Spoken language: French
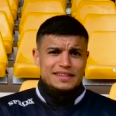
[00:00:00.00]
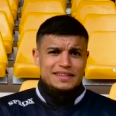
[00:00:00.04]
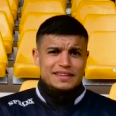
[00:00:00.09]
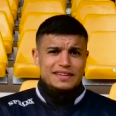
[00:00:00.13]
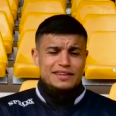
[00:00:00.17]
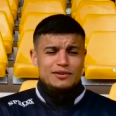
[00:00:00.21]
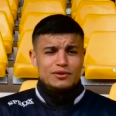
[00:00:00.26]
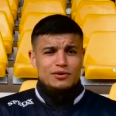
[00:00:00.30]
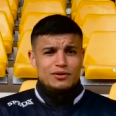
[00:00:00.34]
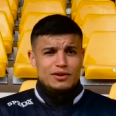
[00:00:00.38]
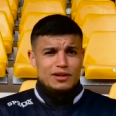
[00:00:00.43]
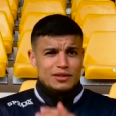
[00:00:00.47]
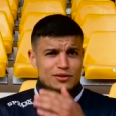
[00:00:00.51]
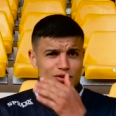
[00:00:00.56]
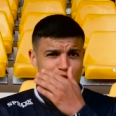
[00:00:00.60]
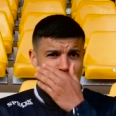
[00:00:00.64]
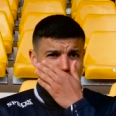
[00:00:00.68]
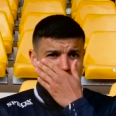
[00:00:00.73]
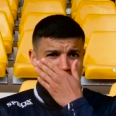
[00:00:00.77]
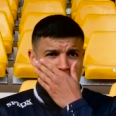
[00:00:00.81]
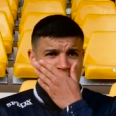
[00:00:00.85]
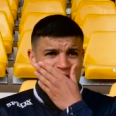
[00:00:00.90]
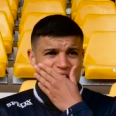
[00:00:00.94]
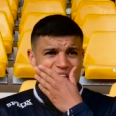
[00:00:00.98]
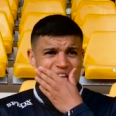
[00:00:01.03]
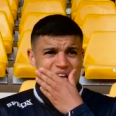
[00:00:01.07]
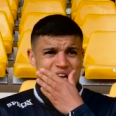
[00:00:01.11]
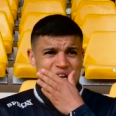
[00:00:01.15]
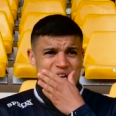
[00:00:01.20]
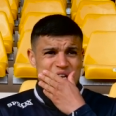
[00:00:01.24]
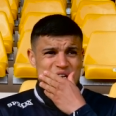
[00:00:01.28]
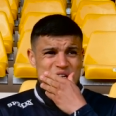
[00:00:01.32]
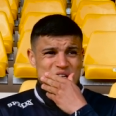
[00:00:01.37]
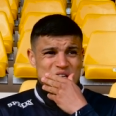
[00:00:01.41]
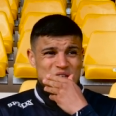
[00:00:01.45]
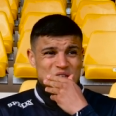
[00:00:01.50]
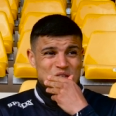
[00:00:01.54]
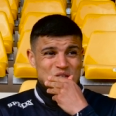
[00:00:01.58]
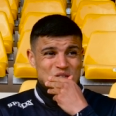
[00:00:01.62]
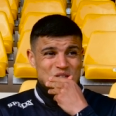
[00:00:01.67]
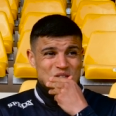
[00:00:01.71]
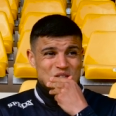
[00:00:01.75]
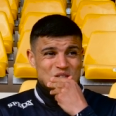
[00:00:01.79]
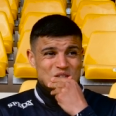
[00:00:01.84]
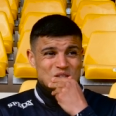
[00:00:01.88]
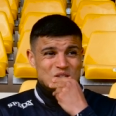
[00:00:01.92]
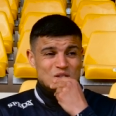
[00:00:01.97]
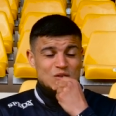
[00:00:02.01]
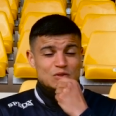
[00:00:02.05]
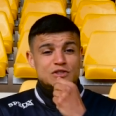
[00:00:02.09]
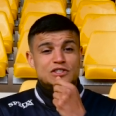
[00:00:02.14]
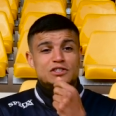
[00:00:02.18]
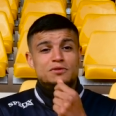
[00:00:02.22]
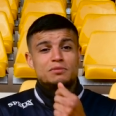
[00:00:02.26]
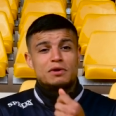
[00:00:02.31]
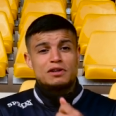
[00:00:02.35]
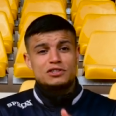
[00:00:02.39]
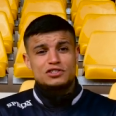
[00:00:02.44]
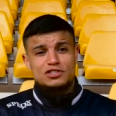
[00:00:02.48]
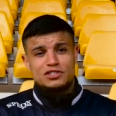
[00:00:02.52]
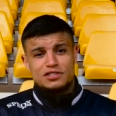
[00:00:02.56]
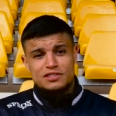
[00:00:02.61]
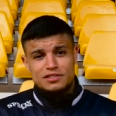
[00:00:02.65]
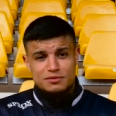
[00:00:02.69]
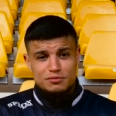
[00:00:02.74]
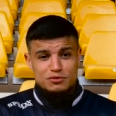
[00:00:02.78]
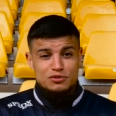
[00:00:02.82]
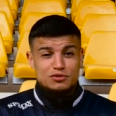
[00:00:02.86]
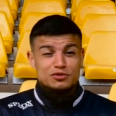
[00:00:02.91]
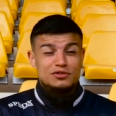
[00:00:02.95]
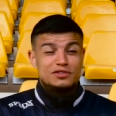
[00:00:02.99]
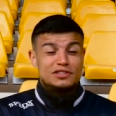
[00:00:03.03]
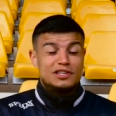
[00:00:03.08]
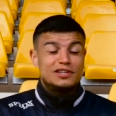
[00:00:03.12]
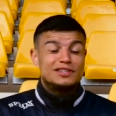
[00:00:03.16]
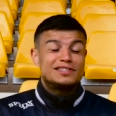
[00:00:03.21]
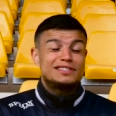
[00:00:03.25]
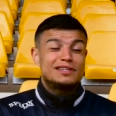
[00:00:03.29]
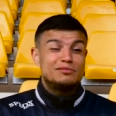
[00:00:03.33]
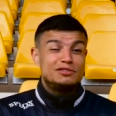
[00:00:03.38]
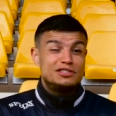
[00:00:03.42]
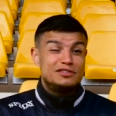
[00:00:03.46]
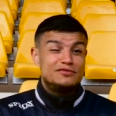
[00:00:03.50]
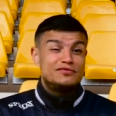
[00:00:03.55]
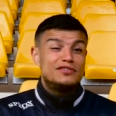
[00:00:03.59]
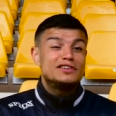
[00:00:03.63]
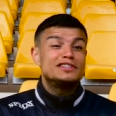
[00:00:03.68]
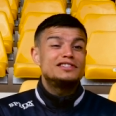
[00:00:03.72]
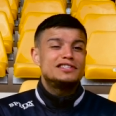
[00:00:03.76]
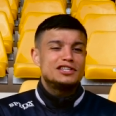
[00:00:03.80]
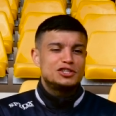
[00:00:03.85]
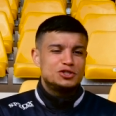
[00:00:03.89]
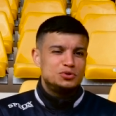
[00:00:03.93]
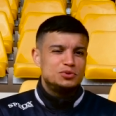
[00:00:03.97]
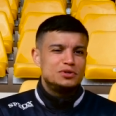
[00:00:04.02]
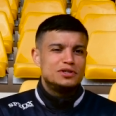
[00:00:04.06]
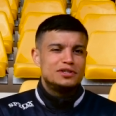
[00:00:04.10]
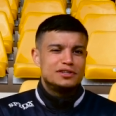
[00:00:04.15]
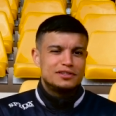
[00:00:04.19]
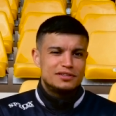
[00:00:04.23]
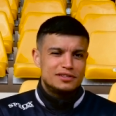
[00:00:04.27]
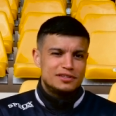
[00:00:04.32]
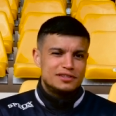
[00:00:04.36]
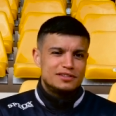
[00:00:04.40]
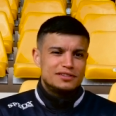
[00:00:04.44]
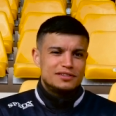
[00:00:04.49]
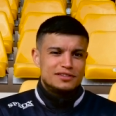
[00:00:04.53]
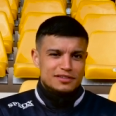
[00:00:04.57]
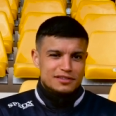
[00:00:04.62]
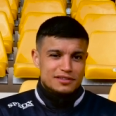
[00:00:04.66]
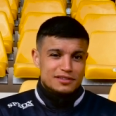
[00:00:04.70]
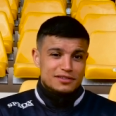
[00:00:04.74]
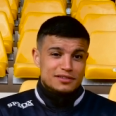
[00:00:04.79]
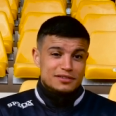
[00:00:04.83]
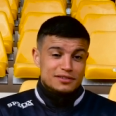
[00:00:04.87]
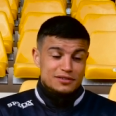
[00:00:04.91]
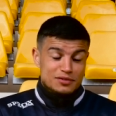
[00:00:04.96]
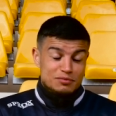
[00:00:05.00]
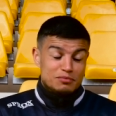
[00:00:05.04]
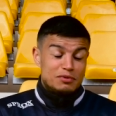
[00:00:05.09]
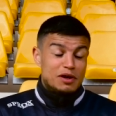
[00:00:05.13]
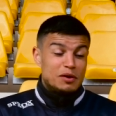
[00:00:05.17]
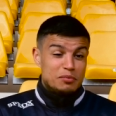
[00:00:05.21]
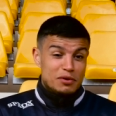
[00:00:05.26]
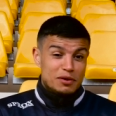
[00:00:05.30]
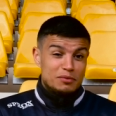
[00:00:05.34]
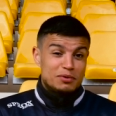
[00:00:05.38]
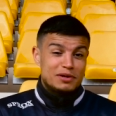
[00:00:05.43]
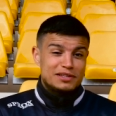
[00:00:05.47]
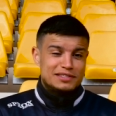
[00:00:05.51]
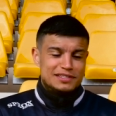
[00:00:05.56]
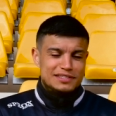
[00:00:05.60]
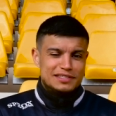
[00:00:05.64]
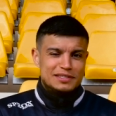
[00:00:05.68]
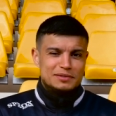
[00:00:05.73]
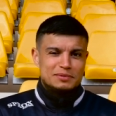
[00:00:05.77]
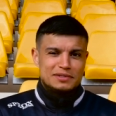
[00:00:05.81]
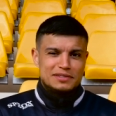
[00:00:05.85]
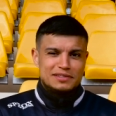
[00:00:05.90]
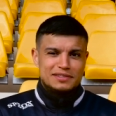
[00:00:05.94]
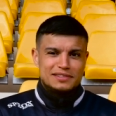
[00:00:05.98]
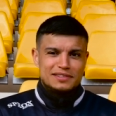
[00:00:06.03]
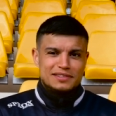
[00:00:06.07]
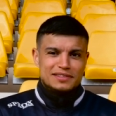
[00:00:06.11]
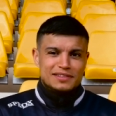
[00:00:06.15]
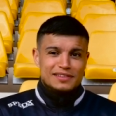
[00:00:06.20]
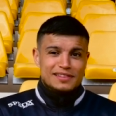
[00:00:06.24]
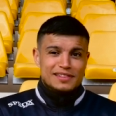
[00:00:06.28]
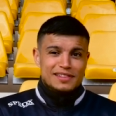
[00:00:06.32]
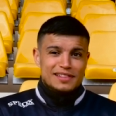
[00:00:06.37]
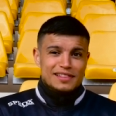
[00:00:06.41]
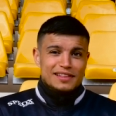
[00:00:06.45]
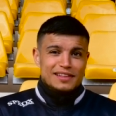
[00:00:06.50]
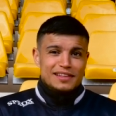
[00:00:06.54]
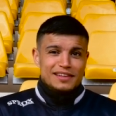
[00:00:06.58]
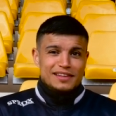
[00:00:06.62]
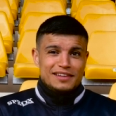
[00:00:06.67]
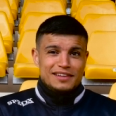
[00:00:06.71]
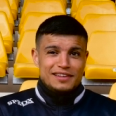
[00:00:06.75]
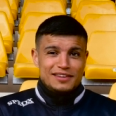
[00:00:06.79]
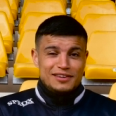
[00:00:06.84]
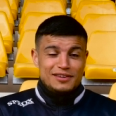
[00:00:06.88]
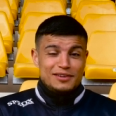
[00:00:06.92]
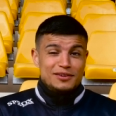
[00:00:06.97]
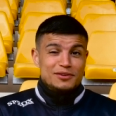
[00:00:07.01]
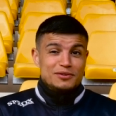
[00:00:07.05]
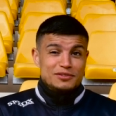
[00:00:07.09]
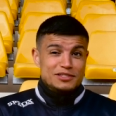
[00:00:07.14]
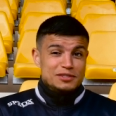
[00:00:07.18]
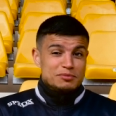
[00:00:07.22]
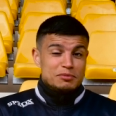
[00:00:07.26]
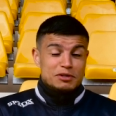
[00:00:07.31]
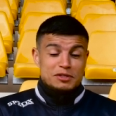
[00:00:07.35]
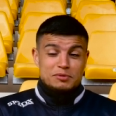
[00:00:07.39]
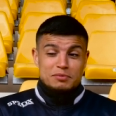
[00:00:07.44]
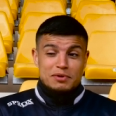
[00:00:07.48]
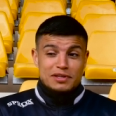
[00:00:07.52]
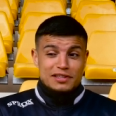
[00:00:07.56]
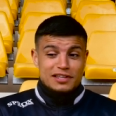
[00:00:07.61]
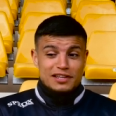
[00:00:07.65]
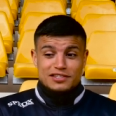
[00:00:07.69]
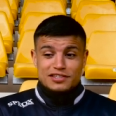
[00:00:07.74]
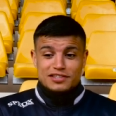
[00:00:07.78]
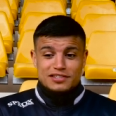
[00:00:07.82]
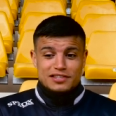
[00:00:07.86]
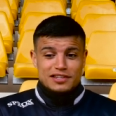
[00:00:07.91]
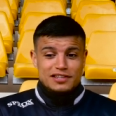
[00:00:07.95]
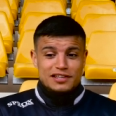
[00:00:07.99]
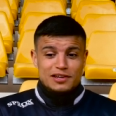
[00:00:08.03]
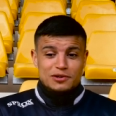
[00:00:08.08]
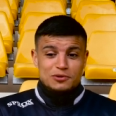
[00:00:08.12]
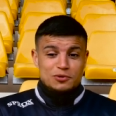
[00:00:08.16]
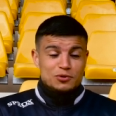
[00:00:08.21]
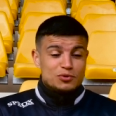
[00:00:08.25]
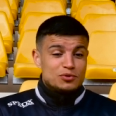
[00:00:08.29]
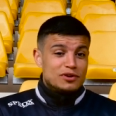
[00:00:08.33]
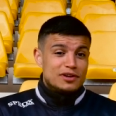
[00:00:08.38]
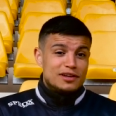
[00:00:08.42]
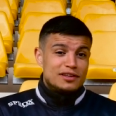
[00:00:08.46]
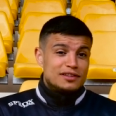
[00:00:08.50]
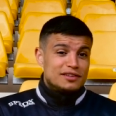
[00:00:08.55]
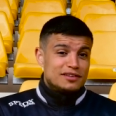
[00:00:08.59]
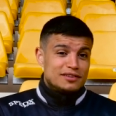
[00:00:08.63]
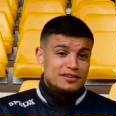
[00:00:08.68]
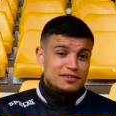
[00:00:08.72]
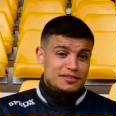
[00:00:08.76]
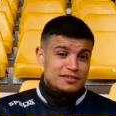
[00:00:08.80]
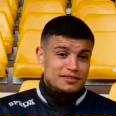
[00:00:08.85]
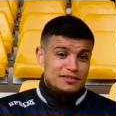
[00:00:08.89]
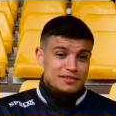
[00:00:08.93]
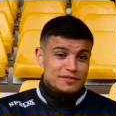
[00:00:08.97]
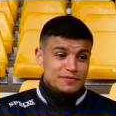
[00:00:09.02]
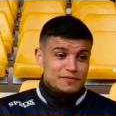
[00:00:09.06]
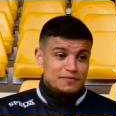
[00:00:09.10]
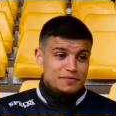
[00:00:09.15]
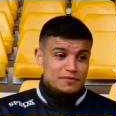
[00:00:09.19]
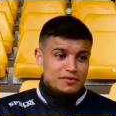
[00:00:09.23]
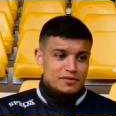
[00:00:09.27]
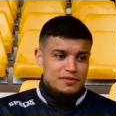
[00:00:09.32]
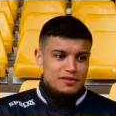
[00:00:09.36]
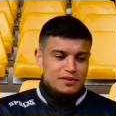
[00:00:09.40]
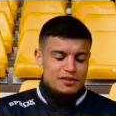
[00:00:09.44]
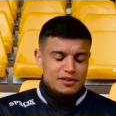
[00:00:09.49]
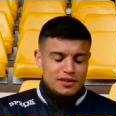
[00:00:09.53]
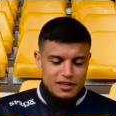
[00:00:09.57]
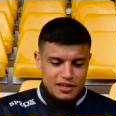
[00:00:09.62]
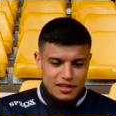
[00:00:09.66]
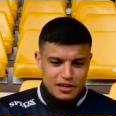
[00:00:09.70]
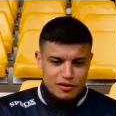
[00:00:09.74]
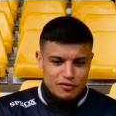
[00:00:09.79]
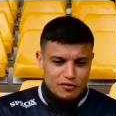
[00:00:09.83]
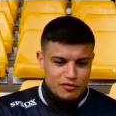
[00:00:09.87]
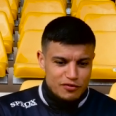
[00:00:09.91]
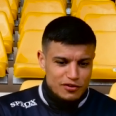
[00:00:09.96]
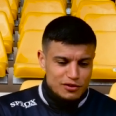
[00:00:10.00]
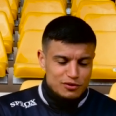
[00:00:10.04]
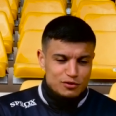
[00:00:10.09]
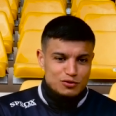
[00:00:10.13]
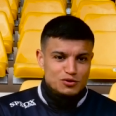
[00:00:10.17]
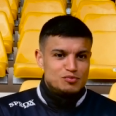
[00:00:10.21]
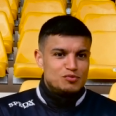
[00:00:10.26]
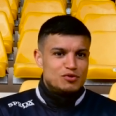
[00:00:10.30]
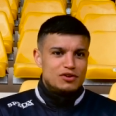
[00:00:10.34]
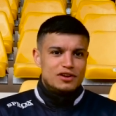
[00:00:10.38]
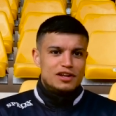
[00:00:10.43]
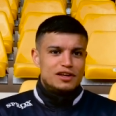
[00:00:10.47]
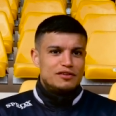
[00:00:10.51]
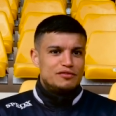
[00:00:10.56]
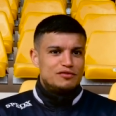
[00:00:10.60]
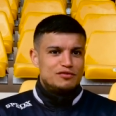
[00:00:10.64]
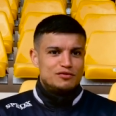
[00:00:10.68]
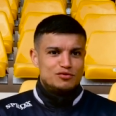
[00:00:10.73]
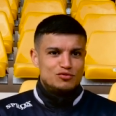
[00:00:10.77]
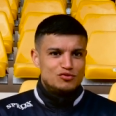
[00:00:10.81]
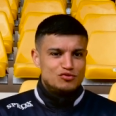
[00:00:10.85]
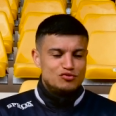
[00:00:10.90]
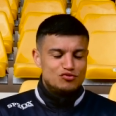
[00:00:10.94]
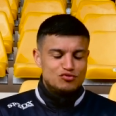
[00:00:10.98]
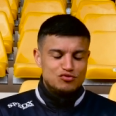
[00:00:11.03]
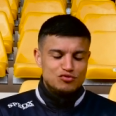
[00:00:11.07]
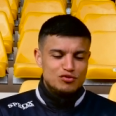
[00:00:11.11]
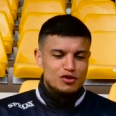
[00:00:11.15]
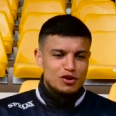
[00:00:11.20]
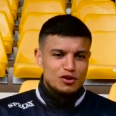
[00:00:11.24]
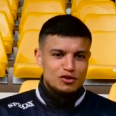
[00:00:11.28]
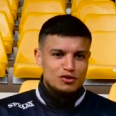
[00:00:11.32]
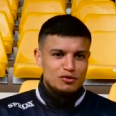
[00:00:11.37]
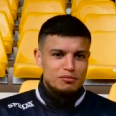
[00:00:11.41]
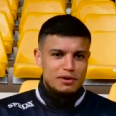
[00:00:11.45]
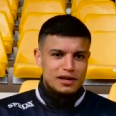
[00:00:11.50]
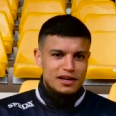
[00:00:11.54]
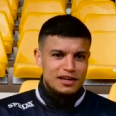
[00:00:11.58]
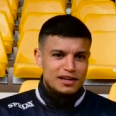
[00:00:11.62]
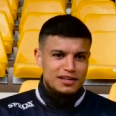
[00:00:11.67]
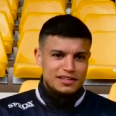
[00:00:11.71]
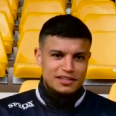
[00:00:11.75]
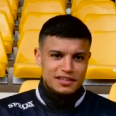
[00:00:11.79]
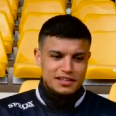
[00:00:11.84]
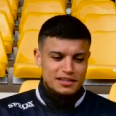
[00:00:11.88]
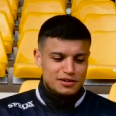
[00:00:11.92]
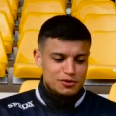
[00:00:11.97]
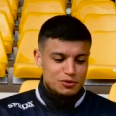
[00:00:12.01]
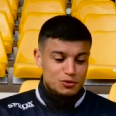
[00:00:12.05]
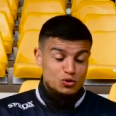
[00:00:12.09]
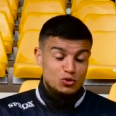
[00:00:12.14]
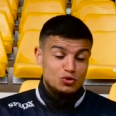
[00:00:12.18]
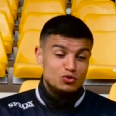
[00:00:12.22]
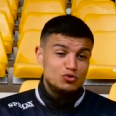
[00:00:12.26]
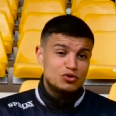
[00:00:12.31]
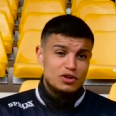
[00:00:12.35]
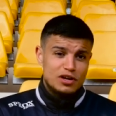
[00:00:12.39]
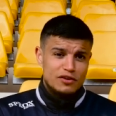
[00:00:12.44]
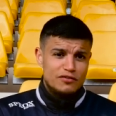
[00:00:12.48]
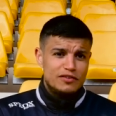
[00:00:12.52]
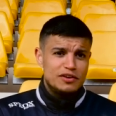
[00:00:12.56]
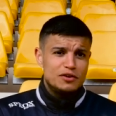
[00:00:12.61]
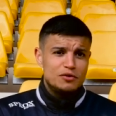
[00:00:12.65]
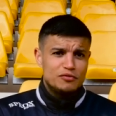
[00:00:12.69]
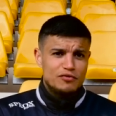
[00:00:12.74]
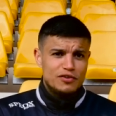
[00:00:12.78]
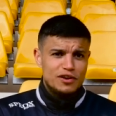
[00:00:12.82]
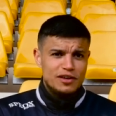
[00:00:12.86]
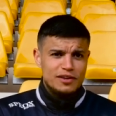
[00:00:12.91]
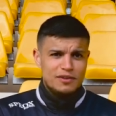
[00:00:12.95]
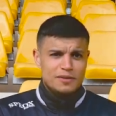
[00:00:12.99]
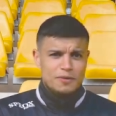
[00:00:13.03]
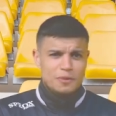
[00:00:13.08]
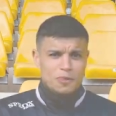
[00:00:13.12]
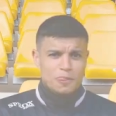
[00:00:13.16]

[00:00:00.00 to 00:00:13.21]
Et le lendemain matin, euh, le dimanche, parce que c'était le samedi 25 juillet, je me rappelle précisément. Euh, le dimanche matin, j'essaie d'aller aux toilettes. Euh, et, en fait, je me lève, douleur de malade et le genou qui avait gonflé.